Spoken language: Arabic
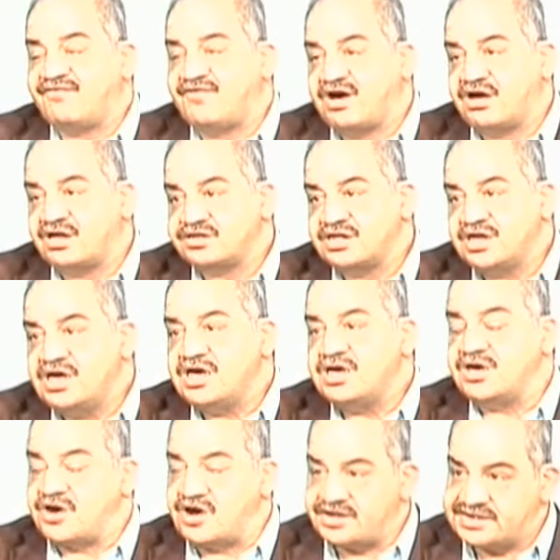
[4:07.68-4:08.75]
فقط
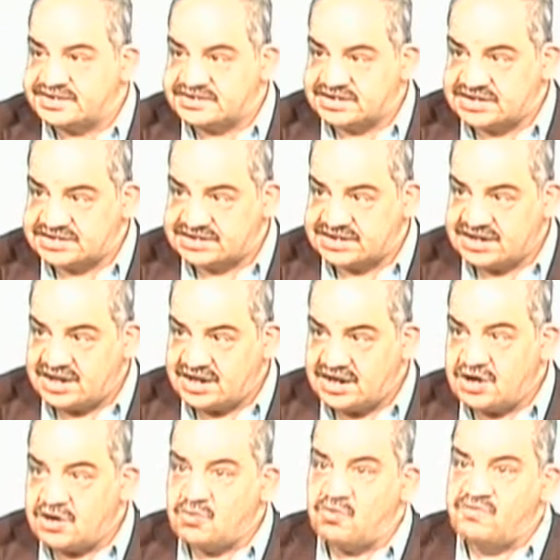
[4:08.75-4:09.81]
اراده سياسيه
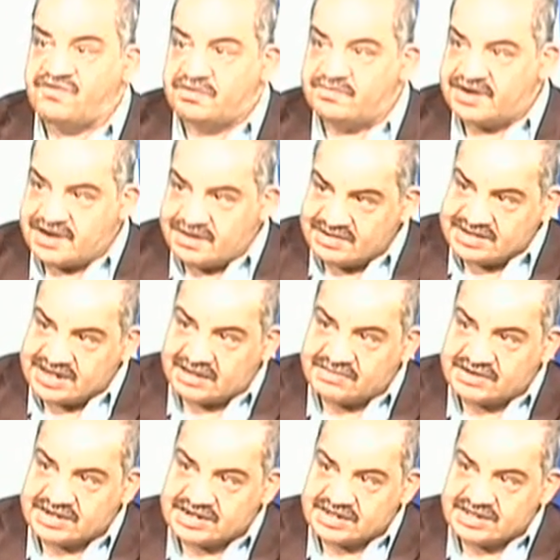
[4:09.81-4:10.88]
وفي البرنامج ده
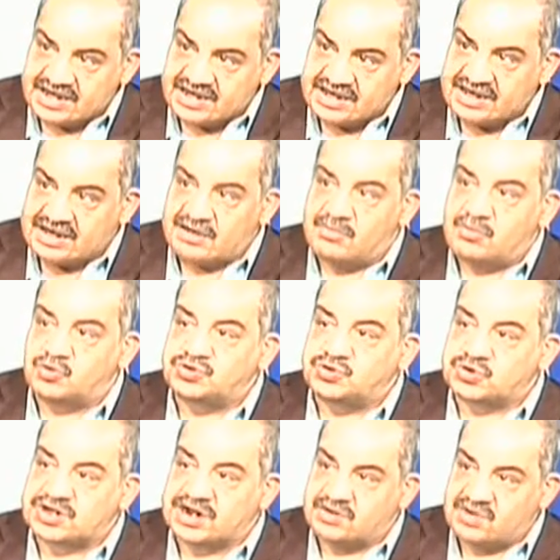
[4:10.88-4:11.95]
قبل كده
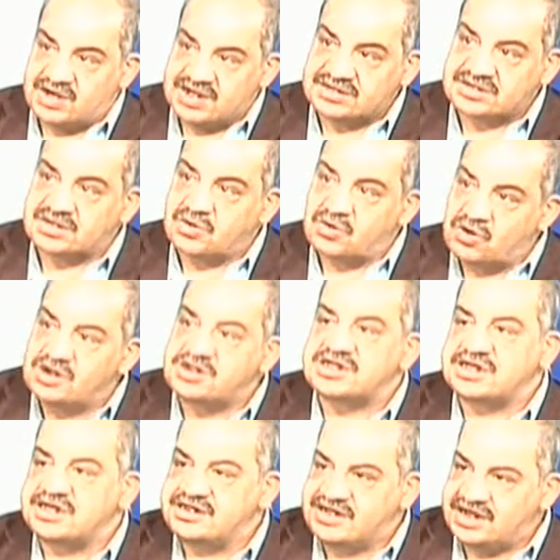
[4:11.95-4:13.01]
منذ سنوات
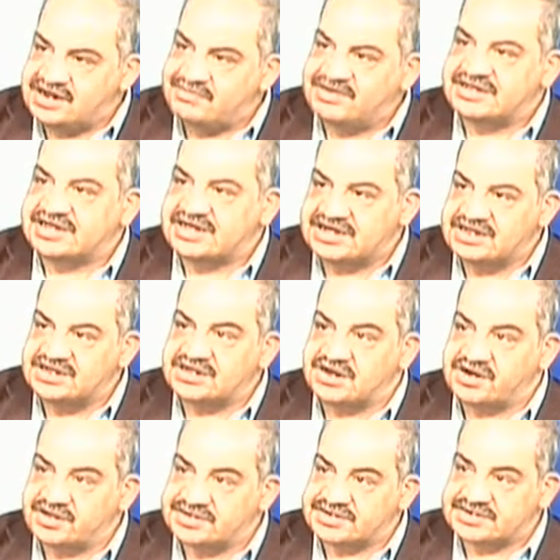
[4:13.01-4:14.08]
قلت ان احنا محتاجين
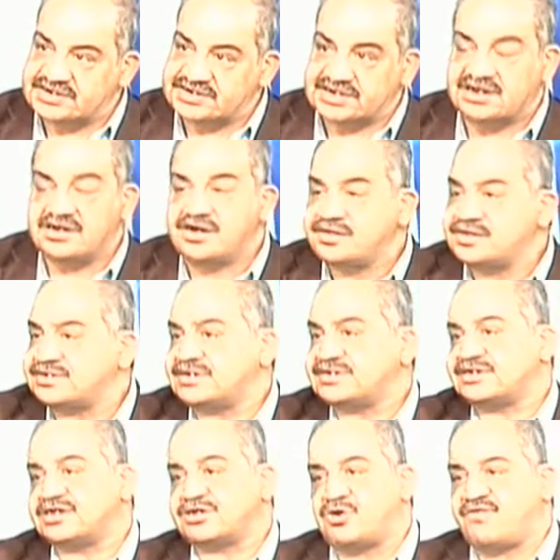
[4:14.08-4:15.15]
اراده سياسيه، الاراده
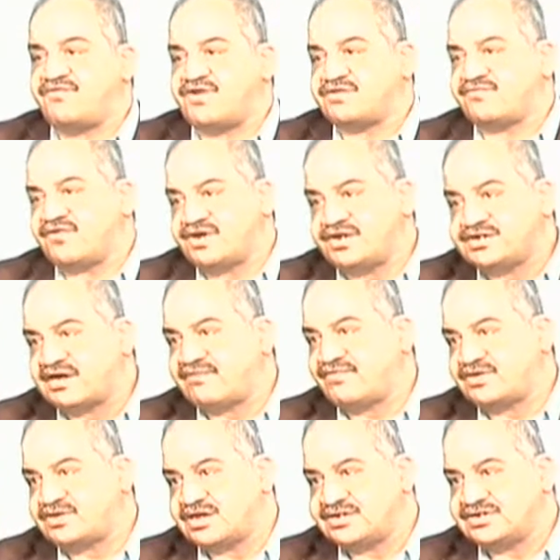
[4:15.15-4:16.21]
السياسيه توفرت في الرئيس عبد
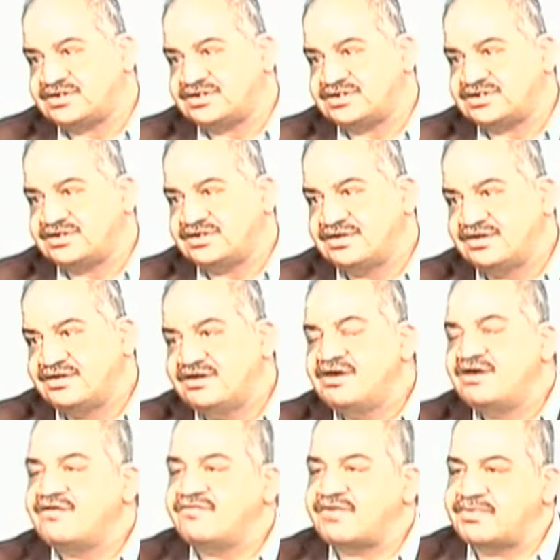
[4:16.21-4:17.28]
الفتاح السيسي.
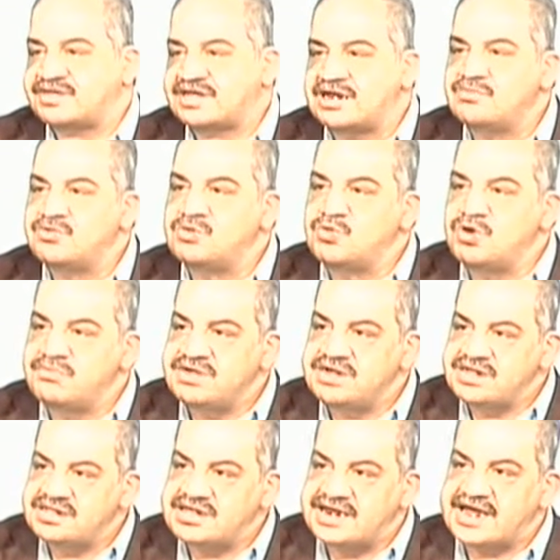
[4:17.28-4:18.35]
فبالتالي من المهم
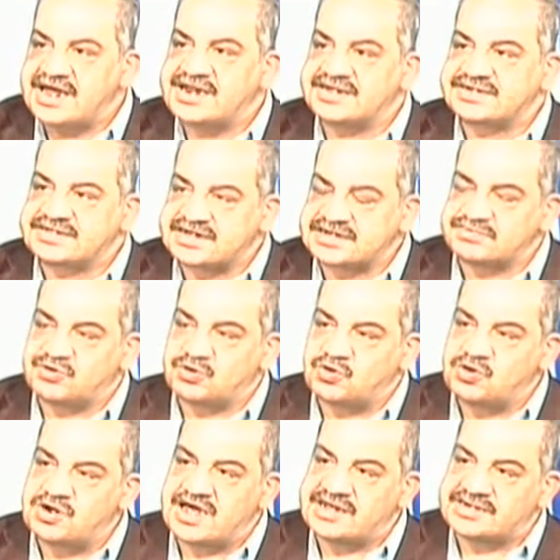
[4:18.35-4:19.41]
جدا ان نستثمر
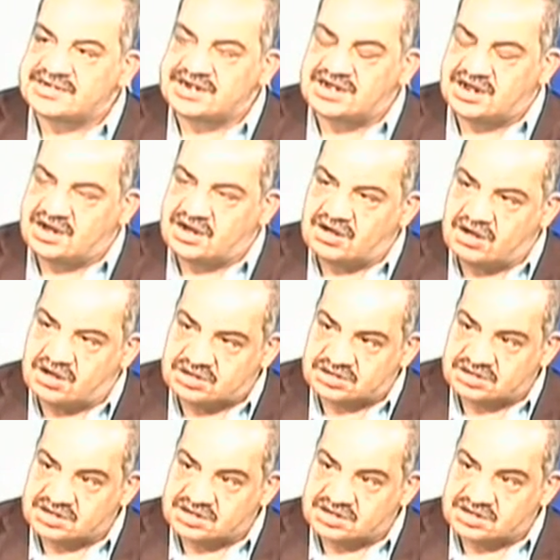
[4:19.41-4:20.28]
كل هذه العلاقات